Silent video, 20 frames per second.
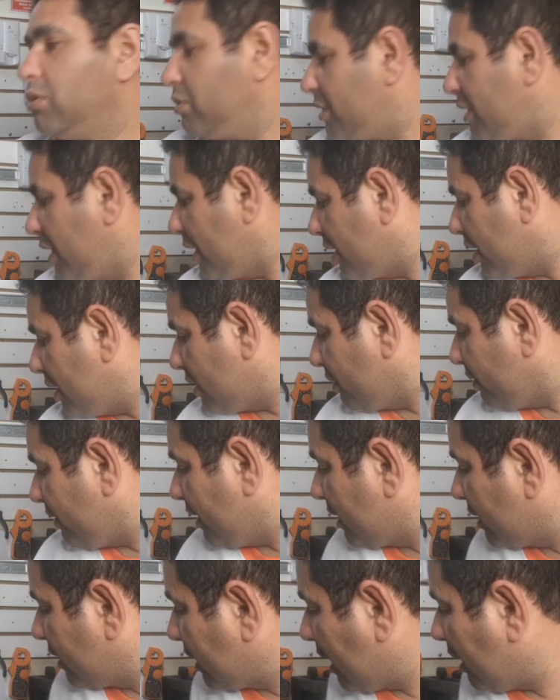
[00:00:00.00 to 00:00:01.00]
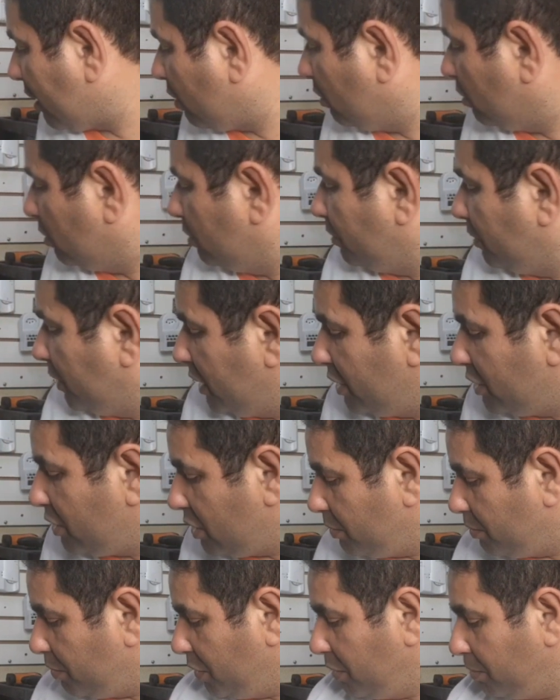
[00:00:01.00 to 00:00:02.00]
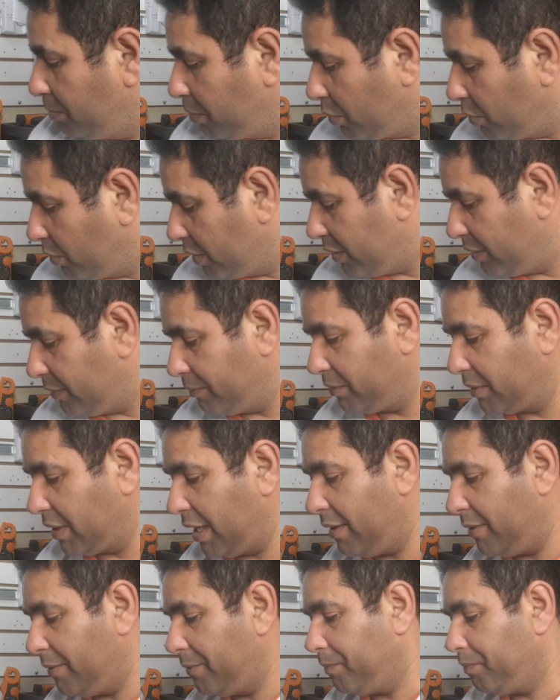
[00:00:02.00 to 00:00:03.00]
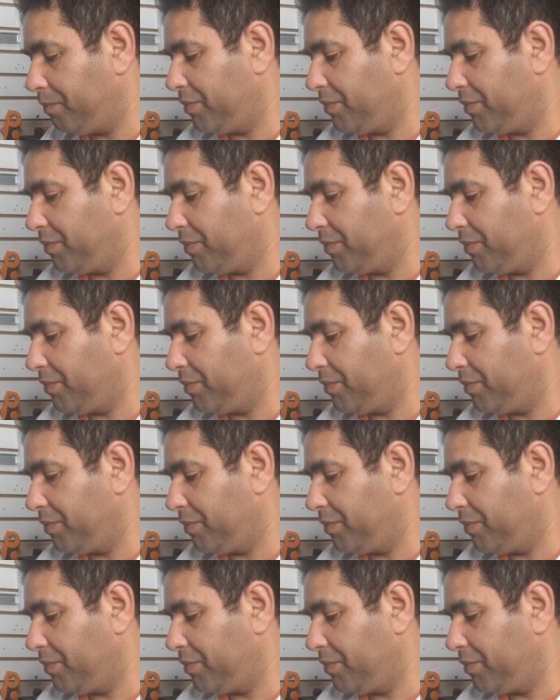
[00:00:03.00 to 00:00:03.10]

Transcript: com certeza vai estar com esse tipo de plug, tá?